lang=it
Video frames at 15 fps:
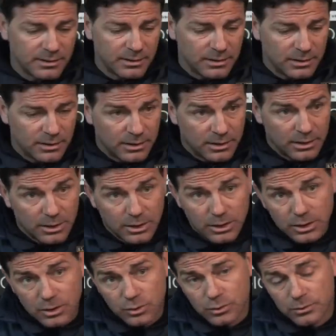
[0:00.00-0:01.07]

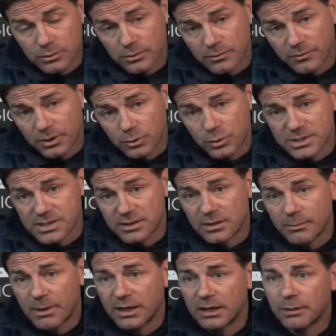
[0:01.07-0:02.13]
di, fra due
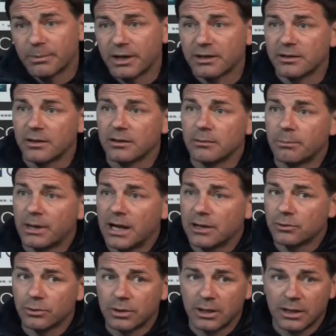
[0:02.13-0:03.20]
settimane, la partita di
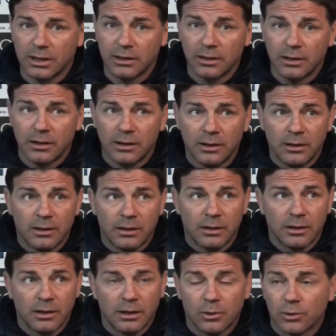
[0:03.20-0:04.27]
Prato che
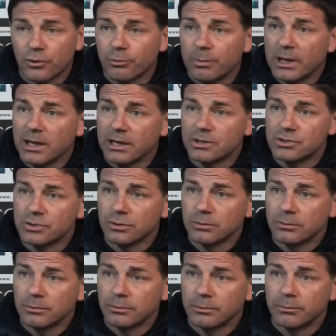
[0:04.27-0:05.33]
è uno spareggio
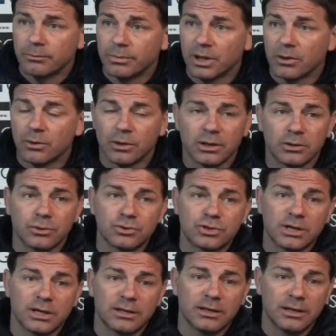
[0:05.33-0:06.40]
per non
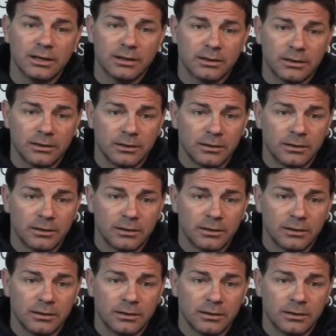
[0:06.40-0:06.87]
retrocedere